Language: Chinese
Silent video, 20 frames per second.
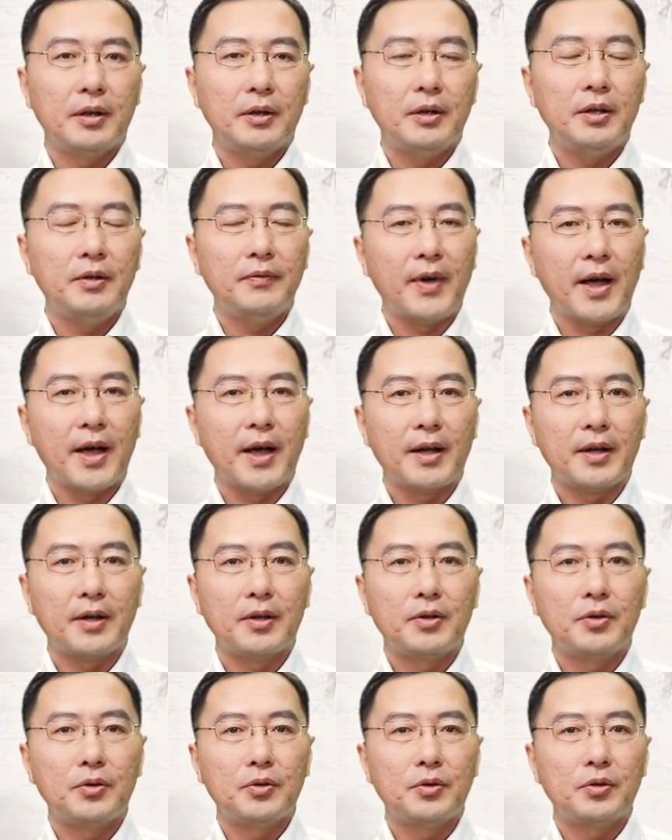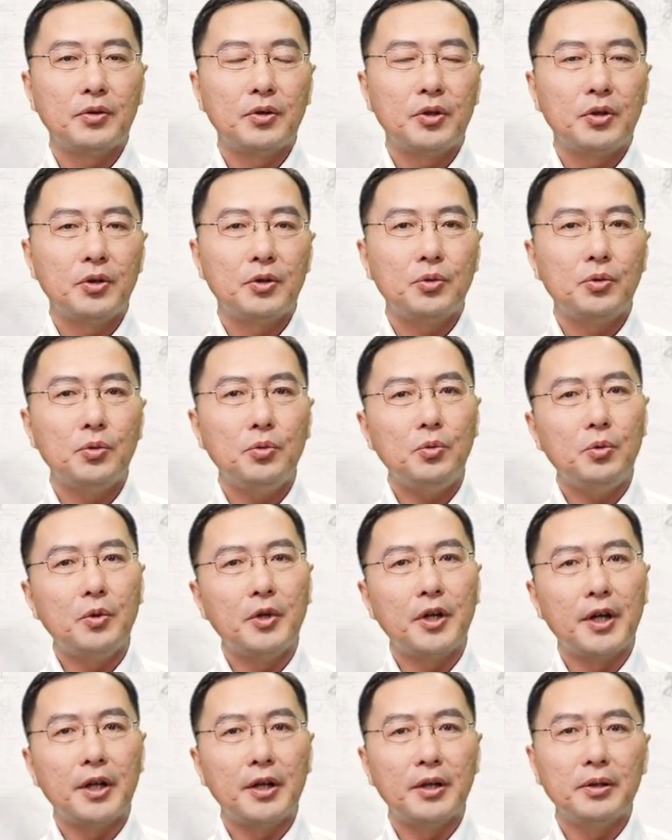另外，中国
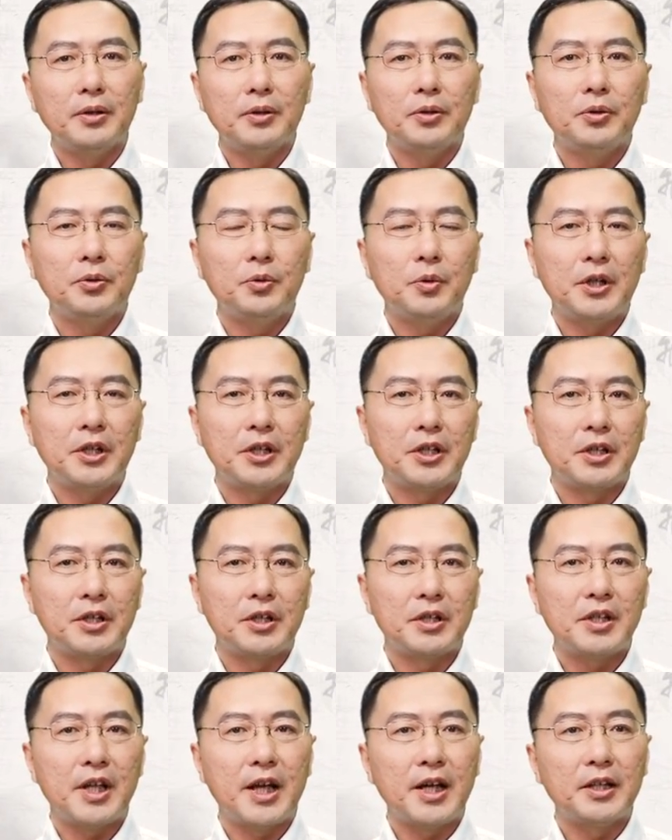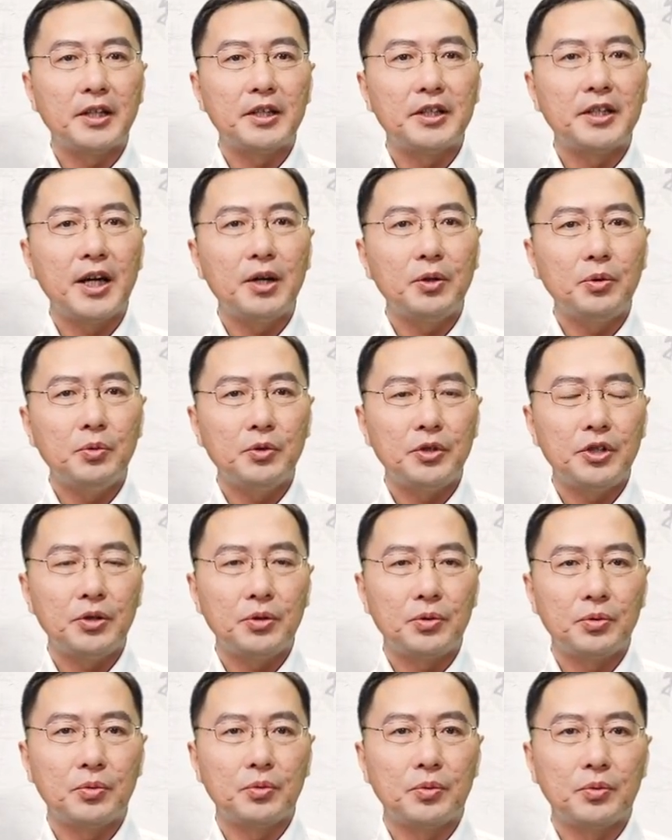人对石材的加工技
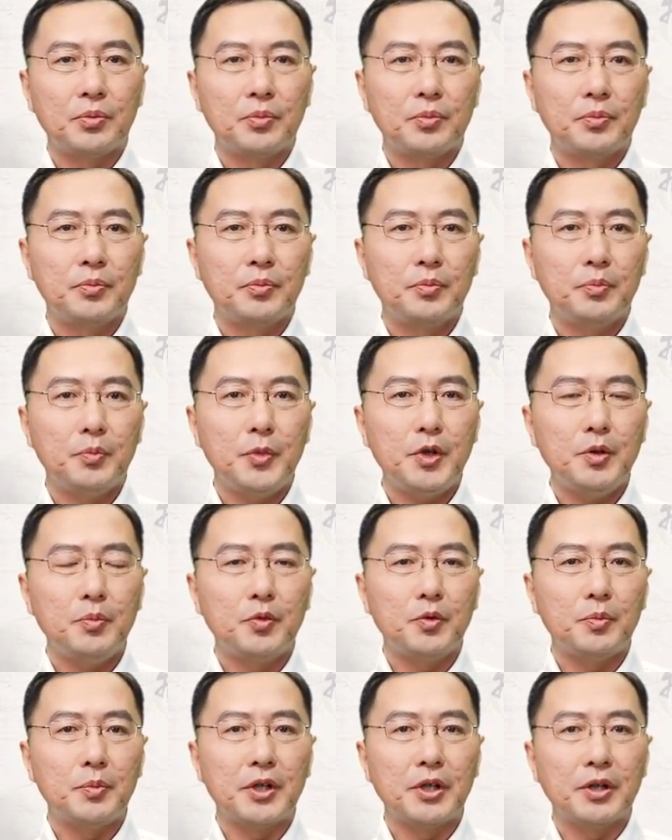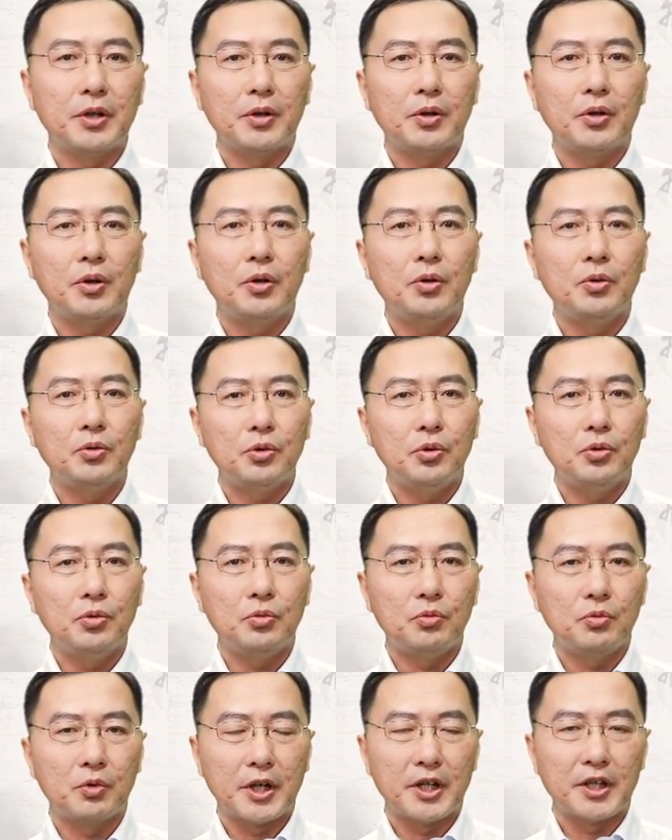术并不比欧洲
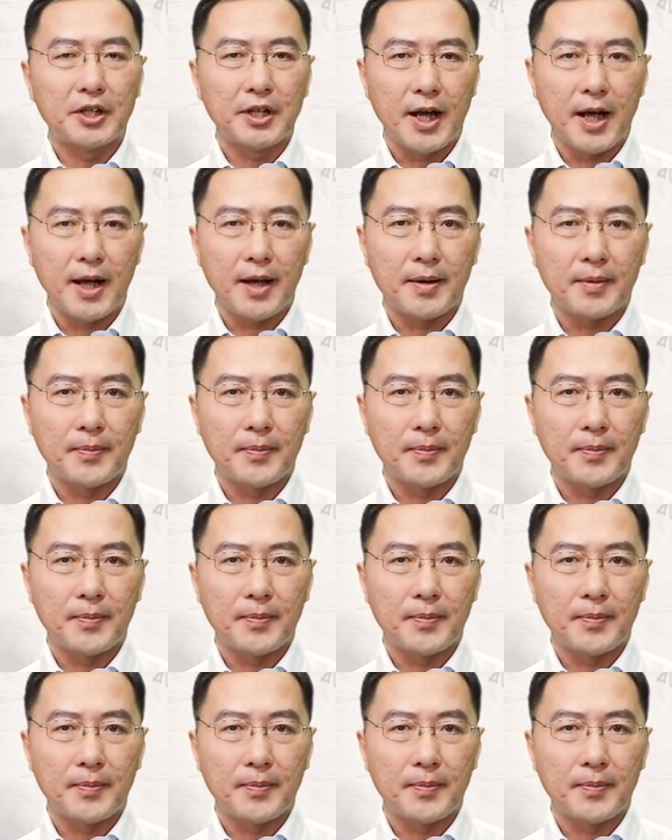古人差。